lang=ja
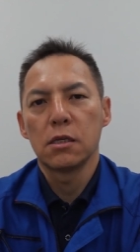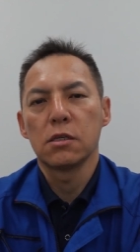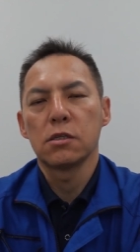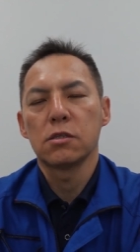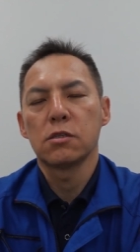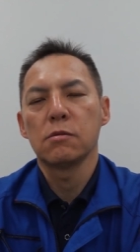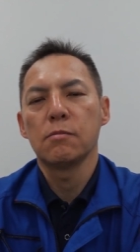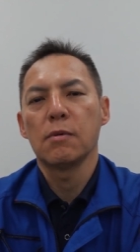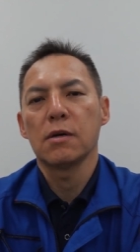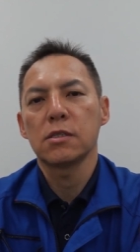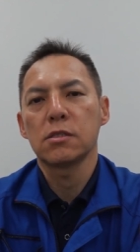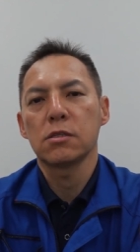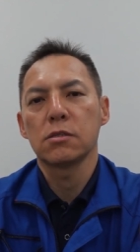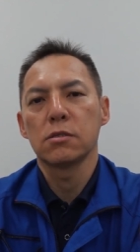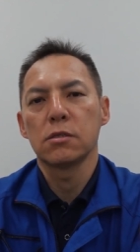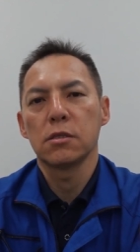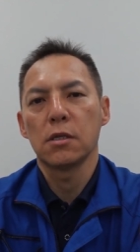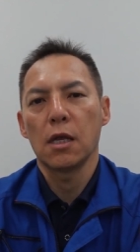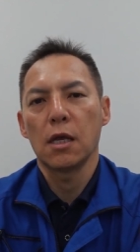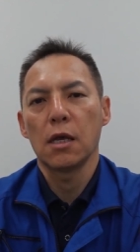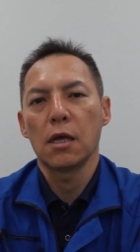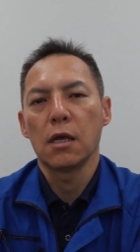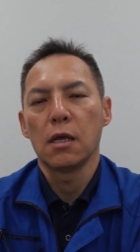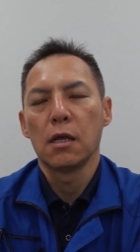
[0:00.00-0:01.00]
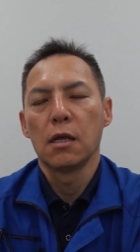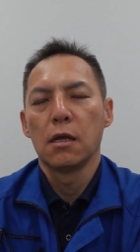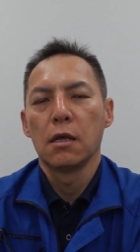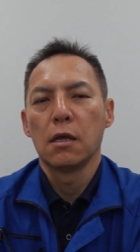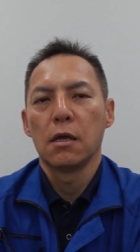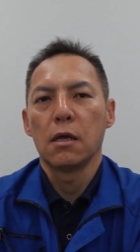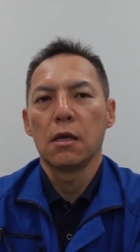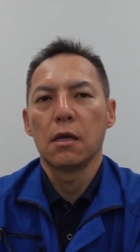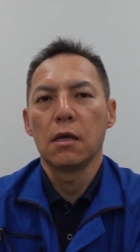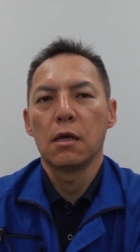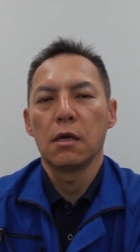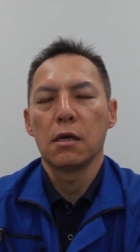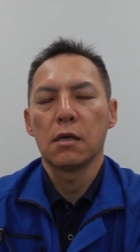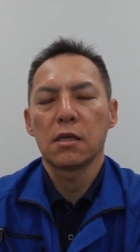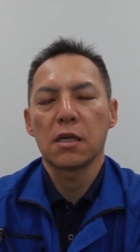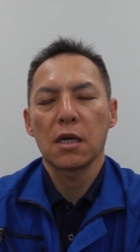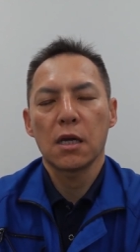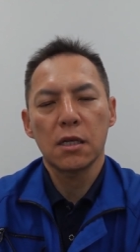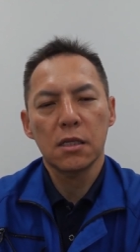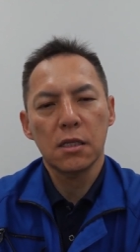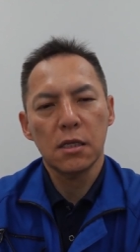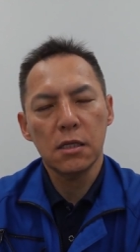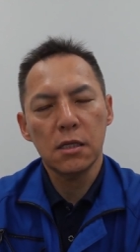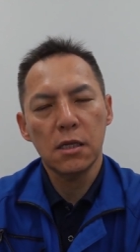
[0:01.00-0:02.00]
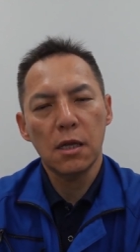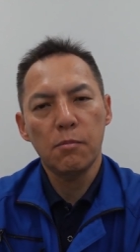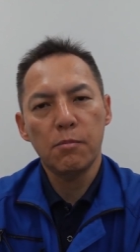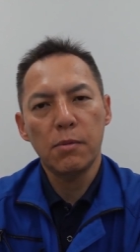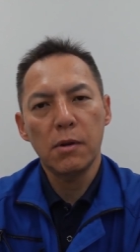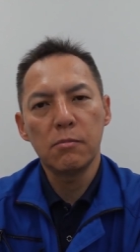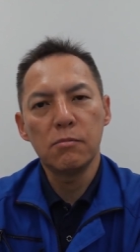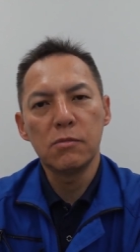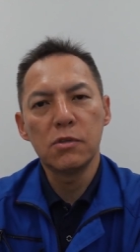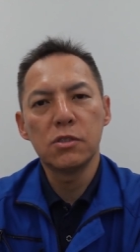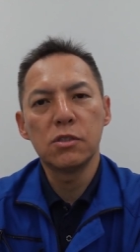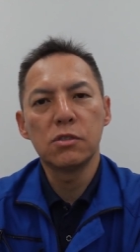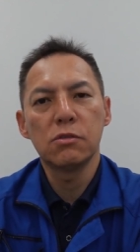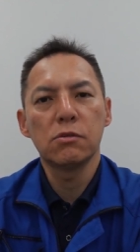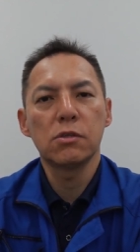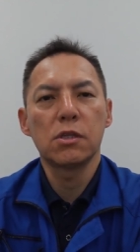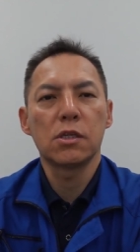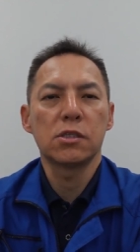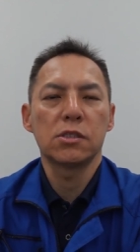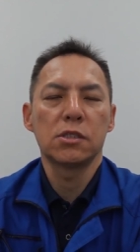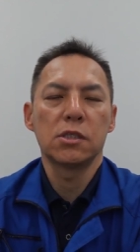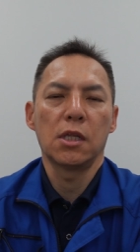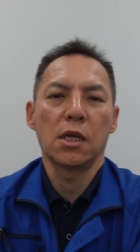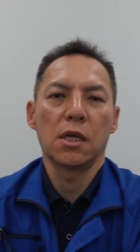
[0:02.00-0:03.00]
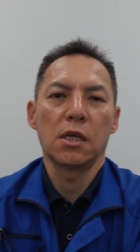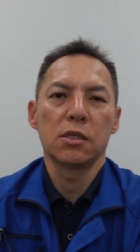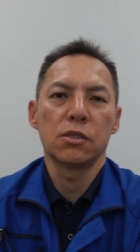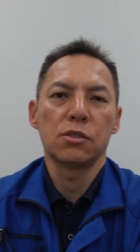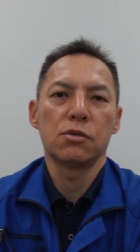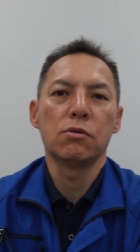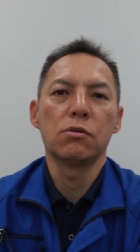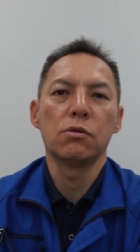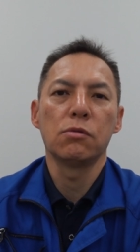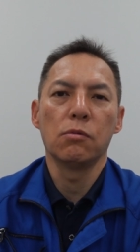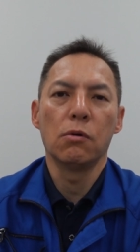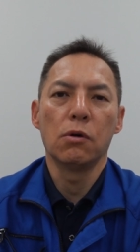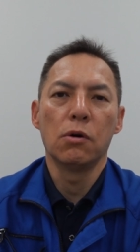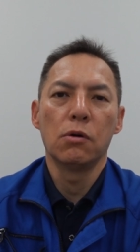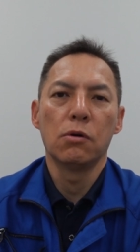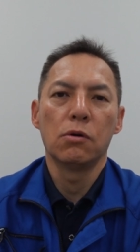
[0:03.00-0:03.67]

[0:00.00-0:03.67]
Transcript: しますんで、えー、結果的にやっぱり水のですね処理